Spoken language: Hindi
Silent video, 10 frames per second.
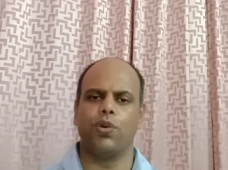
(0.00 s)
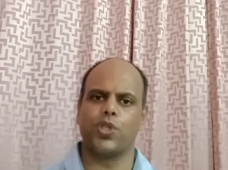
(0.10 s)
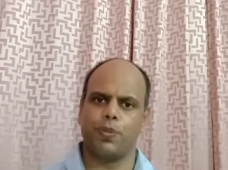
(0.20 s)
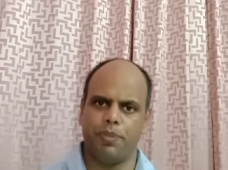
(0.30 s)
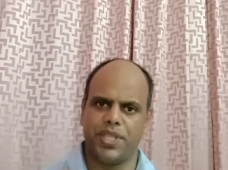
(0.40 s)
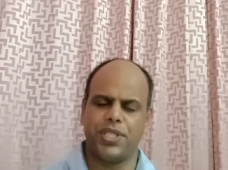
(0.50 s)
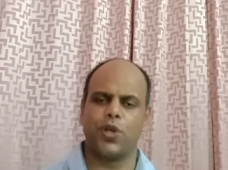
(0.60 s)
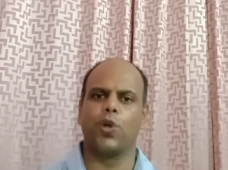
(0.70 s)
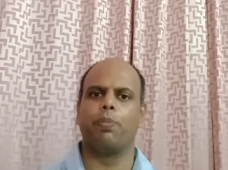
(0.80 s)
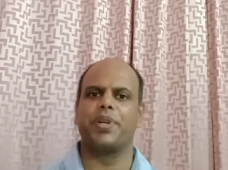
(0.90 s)
उस
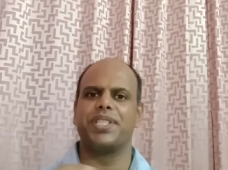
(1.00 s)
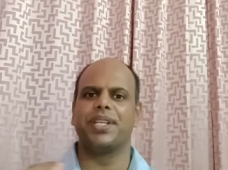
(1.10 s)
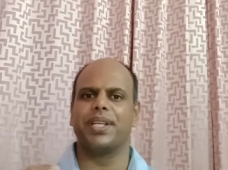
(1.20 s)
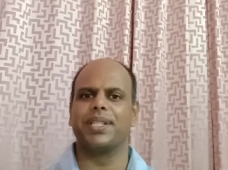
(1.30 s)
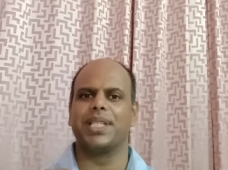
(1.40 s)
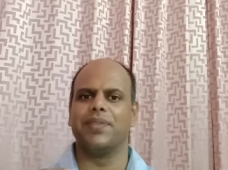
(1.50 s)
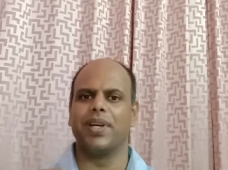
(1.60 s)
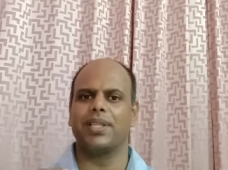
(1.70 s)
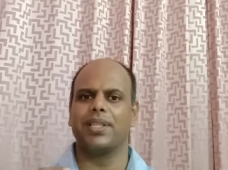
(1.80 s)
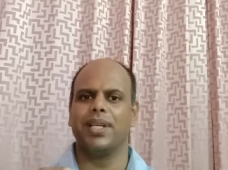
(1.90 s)
पिक्चर को प्रेजेंट करते
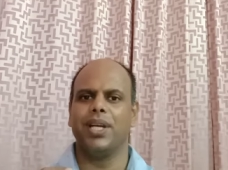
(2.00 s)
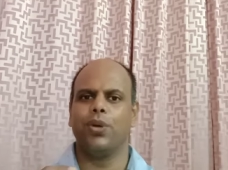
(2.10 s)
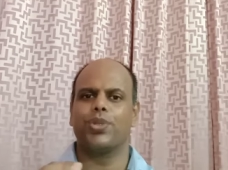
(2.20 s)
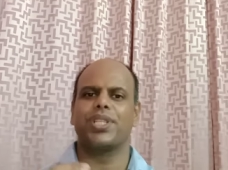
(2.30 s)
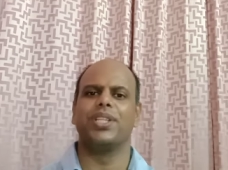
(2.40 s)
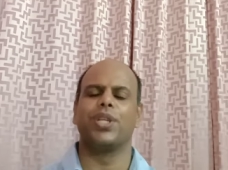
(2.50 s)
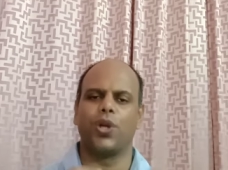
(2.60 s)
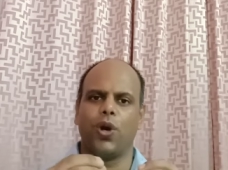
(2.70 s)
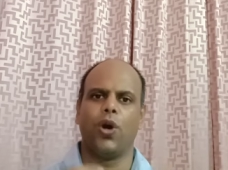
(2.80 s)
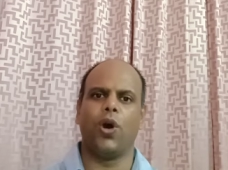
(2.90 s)
वक्त उसके अंदर
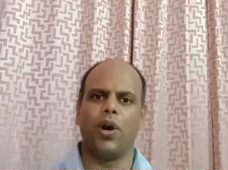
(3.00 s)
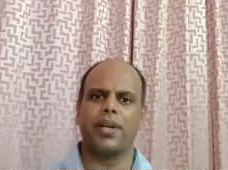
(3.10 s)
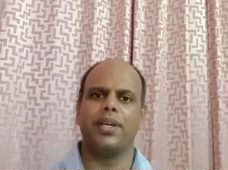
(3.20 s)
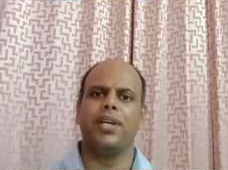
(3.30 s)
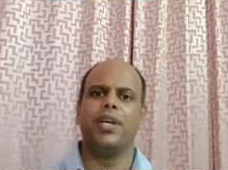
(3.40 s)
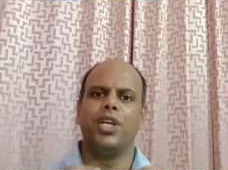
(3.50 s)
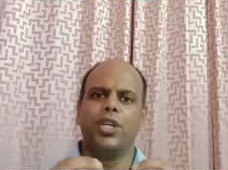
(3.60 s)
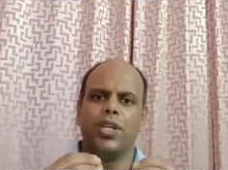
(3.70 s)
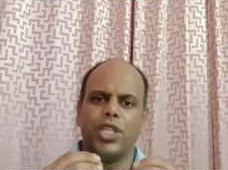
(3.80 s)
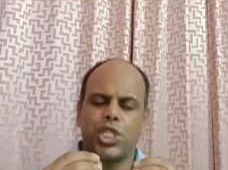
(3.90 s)
और
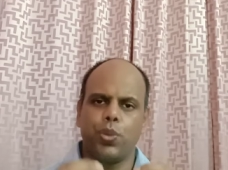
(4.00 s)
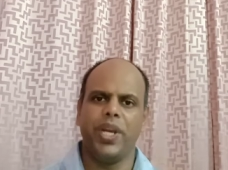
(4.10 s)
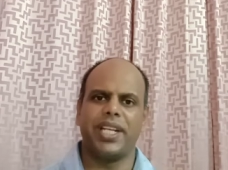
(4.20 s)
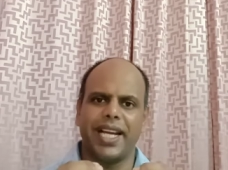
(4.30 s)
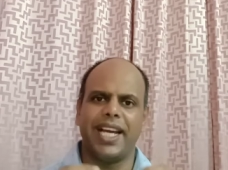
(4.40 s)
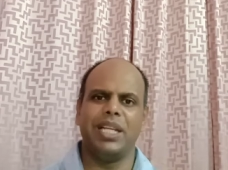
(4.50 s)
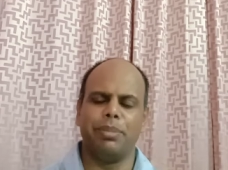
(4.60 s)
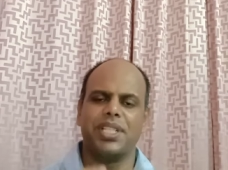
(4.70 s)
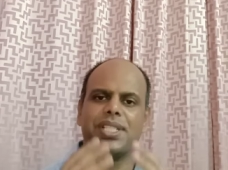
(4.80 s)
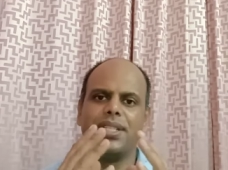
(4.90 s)
स्वीट
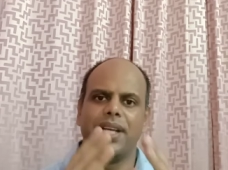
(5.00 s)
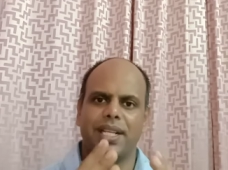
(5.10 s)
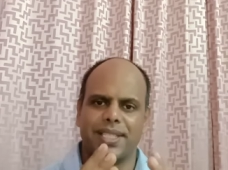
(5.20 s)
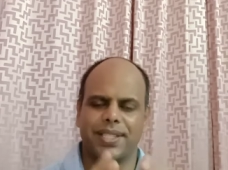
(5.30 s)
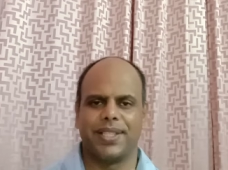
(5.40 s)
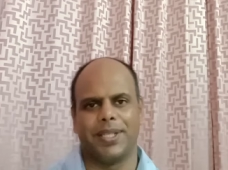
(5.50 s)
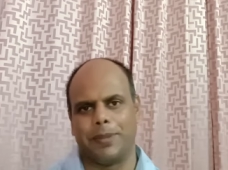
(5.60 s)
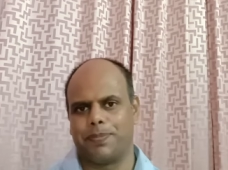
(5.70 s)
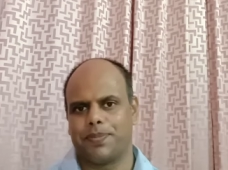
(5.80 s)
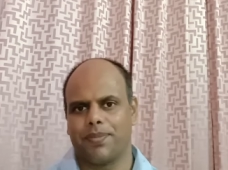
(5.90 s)
एलिमेंट्स डाल सकते हैं
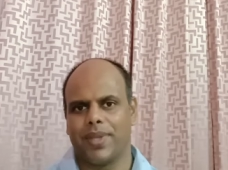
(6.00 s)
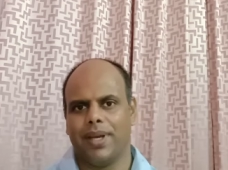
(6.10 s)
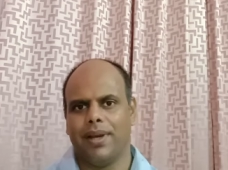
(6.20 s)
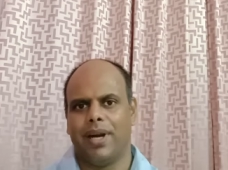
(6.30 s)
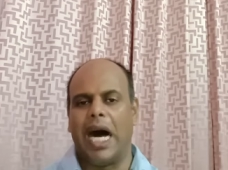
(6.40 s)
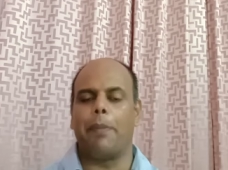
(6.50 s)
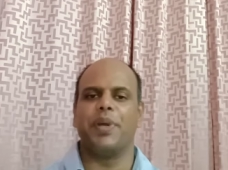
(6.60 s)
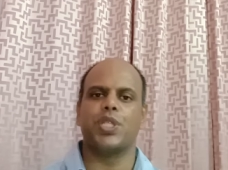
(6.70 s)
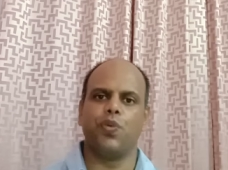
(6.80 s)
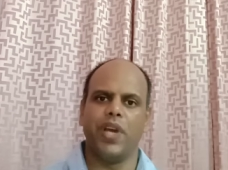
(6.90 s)

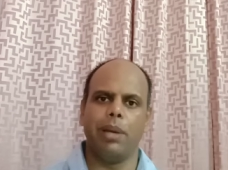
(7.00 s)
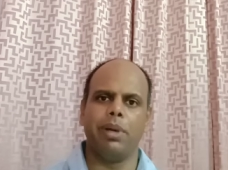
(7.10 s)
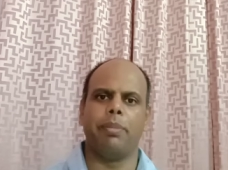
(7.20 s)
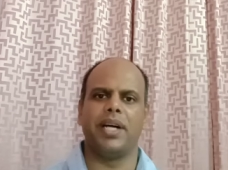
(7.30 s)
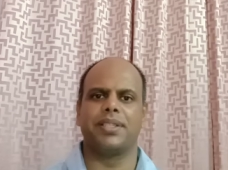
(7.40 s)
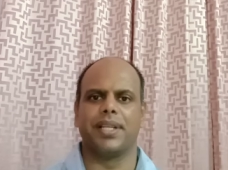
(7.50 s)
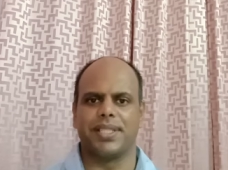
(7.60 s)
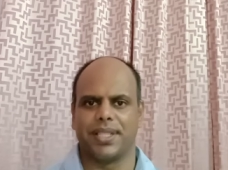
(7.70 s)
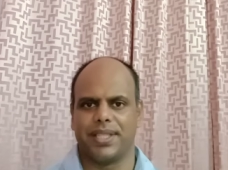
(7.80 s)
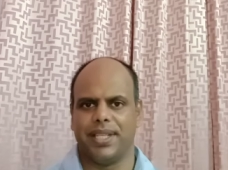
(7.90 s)
आप इस वे में बात कर
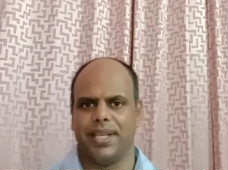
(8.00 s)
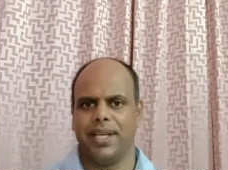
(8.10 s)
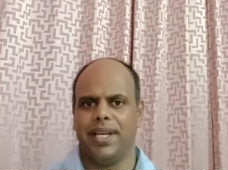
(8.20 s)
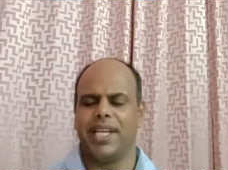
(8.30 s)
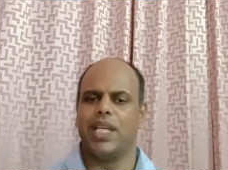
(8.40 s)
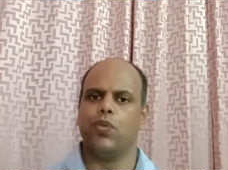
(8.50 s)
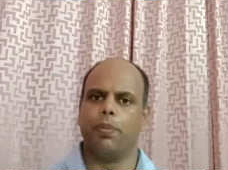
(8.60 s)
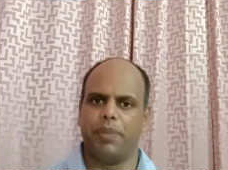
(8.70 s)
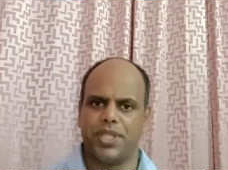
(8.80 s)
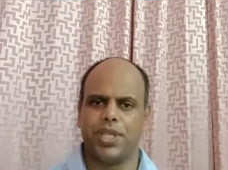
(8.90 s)
सकते हैं कि वो
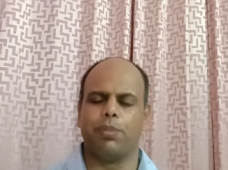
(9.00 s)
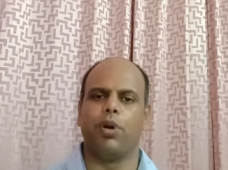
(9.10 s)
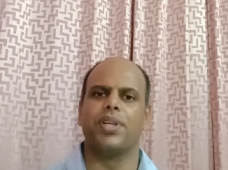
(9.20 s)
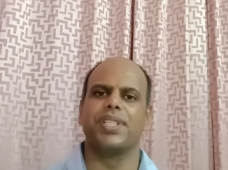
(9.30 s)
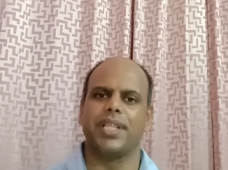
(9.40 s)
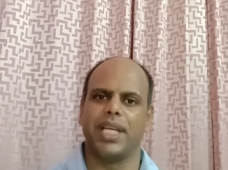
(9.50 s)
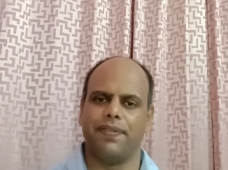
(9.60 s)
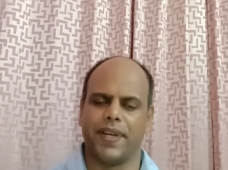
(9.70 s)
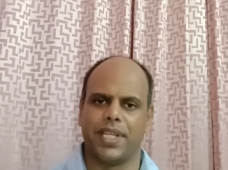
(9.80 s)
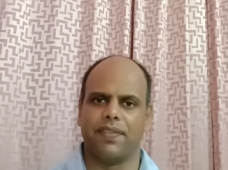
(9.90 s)
पिक्चर बहुत ज़्यादा
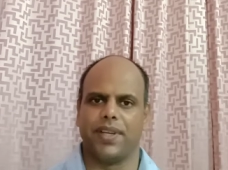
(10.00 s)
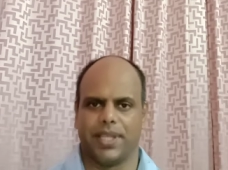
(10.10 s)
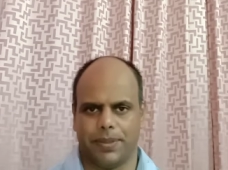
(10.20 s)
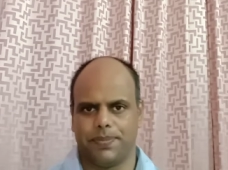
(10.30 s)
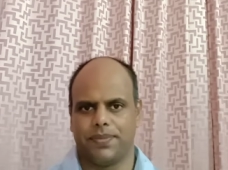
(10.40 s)
इफेक्टिव लगे